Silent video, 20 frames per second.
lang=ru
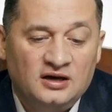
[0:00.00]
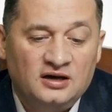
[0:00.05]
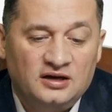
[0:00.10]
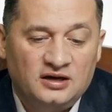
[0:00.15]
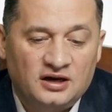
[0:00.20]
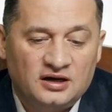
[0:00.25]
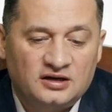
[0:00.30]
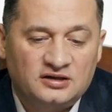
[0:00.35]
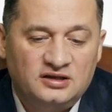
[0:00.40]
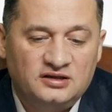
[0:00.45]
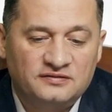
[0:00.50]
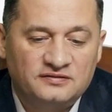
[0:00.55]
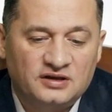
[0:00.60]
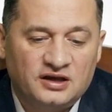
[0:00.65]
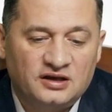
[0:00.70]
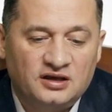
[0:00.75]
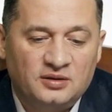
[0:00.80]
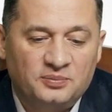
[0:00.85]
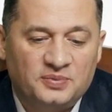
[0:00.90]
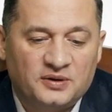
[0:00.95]

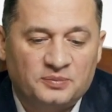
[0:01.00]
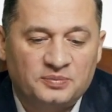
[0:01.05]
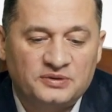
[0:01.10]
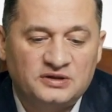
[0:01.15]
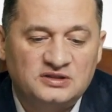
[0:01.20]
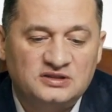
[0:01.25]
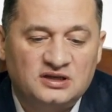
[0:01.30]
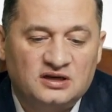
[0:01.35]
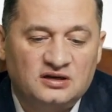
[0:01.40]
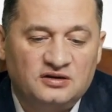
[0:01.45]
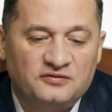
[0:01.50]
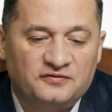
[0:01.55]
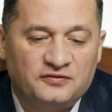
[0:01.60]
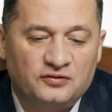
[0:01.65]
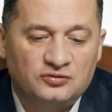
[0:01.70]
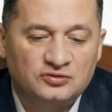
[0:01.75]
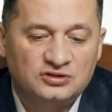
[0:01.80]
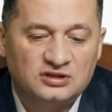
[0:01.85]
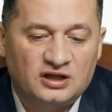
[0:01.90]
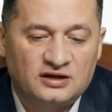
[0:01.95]
Реактивная гиперплазия
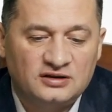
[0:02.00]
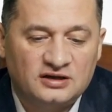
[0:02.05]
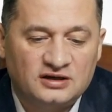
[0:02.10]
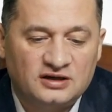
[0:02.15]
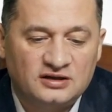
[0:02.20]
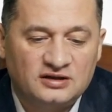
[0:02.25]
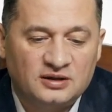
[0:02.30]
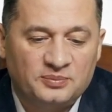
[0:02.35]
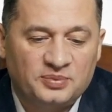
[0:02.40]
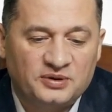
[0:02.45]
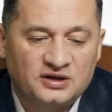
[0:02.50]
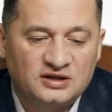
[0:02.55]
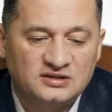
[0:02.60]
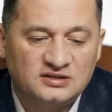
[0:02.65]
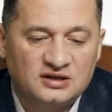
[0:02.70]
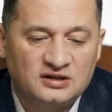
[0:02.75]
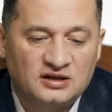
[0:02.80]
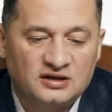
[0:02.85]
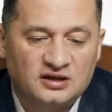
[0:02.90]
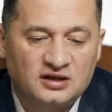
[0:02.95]
лимфоузла на КТ
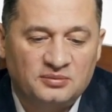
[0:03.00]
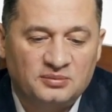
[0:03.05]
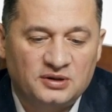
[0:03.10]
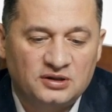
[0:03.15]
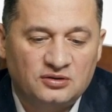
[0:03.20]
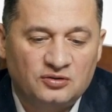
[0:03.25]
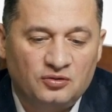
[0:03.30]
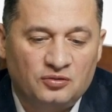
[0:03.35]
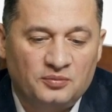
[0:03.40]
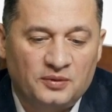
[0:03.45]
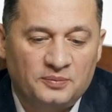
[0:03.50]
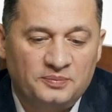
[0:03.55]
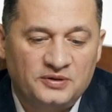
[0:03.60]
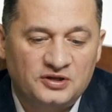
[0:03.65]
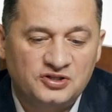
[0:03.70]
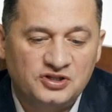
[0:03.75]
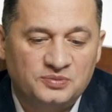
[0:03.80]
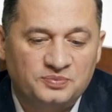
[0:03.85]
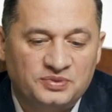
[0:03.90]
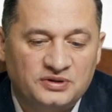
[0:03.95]
показала гемангиома
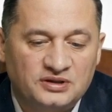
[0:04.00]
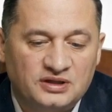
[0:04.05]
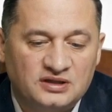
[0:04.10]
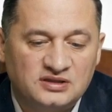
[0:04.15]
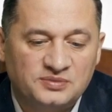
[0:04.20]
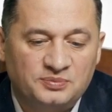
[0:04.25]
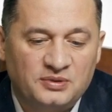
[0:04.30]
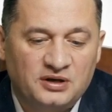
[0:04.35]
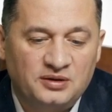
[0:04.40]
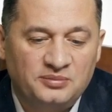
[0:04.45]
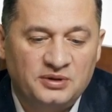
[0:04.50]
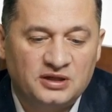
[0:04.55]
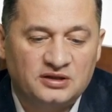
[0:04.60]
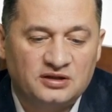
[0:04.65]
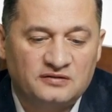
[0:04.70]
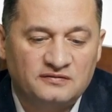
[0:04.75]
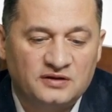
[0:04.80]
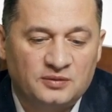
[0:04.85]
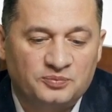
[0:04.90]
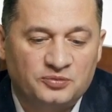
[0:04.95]
печень 15
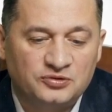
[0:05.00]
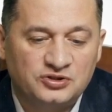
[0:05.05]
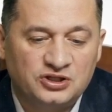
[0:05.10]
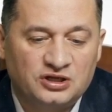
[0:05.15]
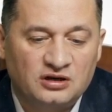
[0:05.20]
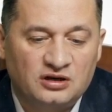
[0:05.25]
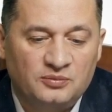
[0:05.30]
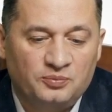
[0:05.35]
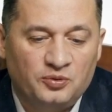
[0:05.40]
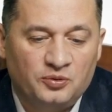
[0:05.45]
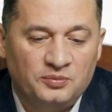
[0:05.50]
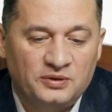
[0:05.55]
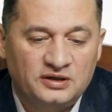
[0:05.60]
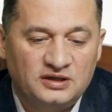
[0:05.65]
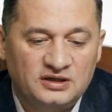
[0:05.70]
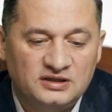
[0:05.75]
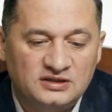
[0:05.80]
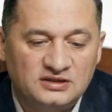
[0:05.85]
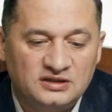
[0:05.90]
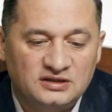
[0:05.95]
мм, на почке липома
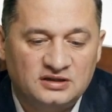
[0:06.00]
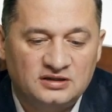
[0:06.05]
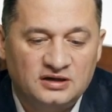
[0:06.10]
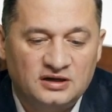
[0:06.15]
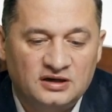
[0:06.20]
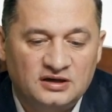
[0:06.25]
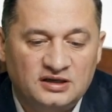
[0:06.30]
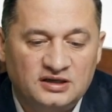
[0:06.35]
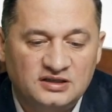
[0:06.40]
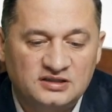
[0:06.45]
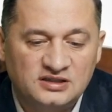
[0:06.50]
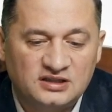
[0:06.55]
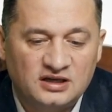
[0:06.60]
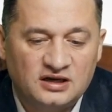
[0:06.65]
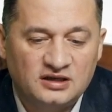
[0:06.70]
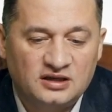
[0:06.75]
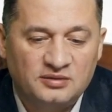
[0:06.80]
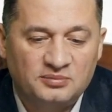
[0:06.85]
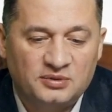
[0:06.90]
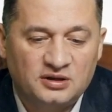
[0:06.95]
10,
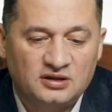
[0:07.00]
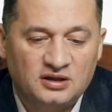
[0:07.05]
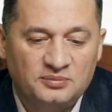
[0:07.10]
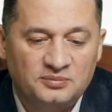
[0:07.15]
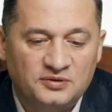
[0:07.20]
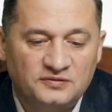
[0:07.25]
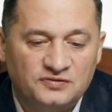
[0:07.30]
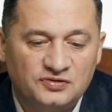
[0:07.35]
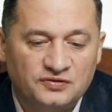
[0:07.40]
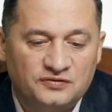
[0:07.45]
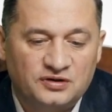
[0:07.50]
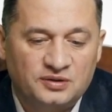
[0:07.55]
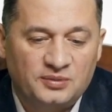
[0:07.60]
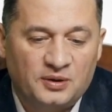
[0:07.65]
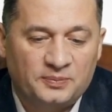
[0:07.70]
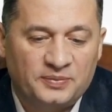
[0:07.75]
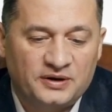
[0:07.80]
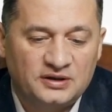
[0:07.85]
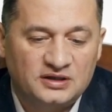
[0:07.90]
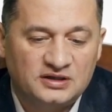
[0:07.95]
киста, гемоглобин все
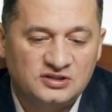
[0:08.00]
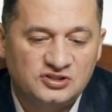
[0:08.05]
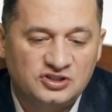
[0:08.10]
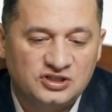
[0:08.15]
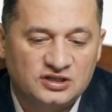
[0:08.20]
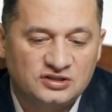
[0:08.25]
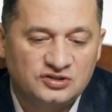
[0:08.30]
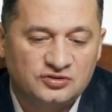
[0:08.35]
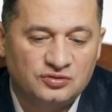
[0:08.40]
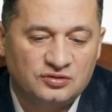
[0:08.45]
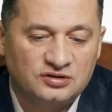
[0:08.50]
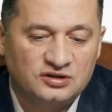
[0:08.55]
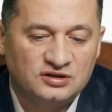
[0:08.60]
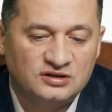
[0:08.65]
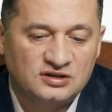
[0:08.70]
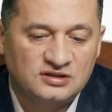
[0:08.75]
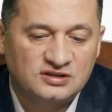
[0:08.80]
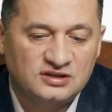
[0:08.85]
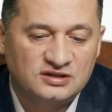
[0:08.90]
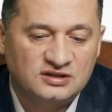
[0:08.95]
время падает, сейчас
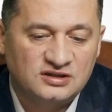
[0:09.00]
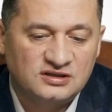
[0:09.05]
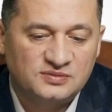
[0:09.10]
111.